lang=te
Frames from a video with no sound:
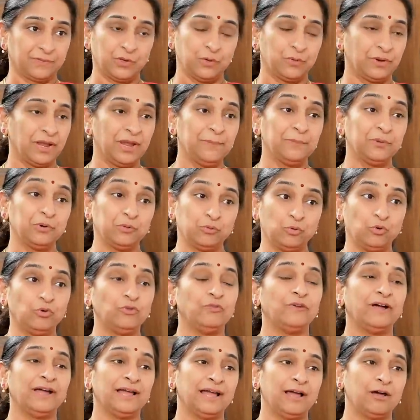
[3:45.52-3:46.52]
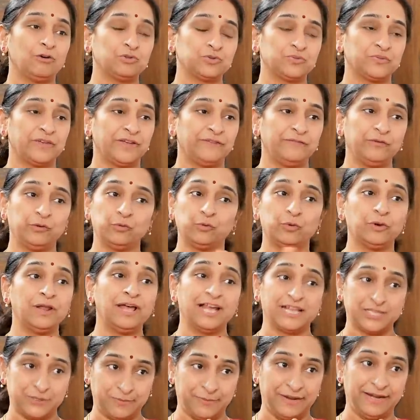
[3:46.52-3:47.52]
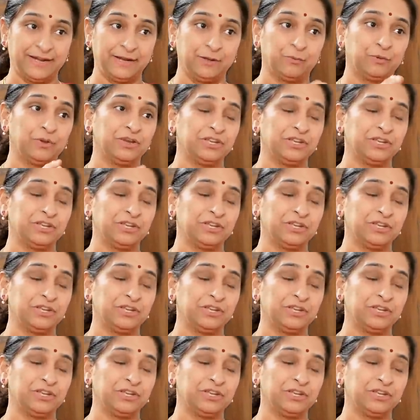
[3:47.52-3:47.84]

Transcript: ఓకే ఇప్పుడు గుడ్ హౌస్ వైఫ్ గుడ్ హస్బెండ్